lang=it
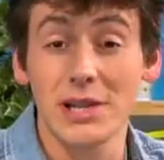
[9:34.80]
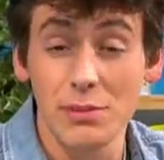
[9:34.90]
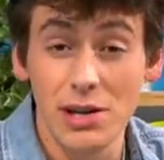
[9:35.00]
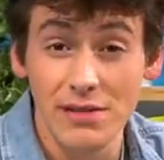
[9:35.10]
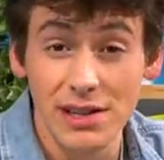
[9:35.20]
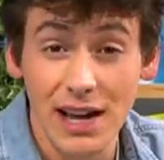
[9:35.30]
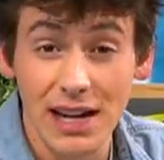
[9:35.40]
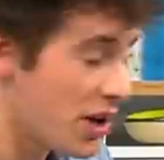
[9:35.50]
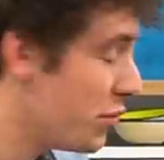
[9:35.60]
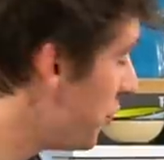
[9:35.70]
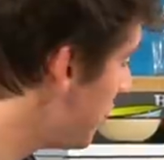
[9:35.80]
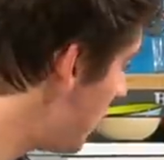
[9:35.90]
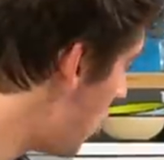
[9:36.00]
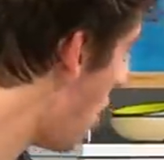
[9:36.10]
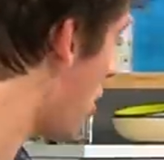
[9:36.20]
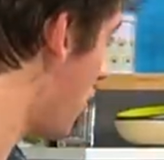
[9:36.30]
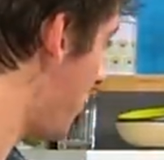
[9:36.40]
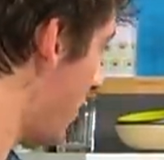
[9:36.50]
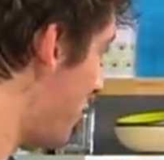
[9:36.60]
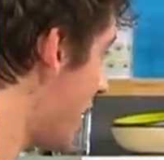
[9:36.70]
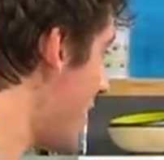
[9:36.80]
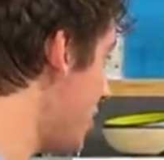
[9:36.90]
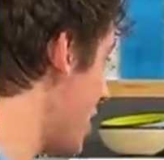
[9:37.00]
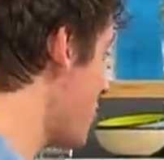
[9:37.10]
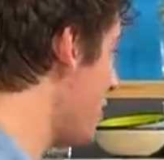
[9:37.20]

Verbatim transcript: lo mettiamo a lievitare in un luogo favorevole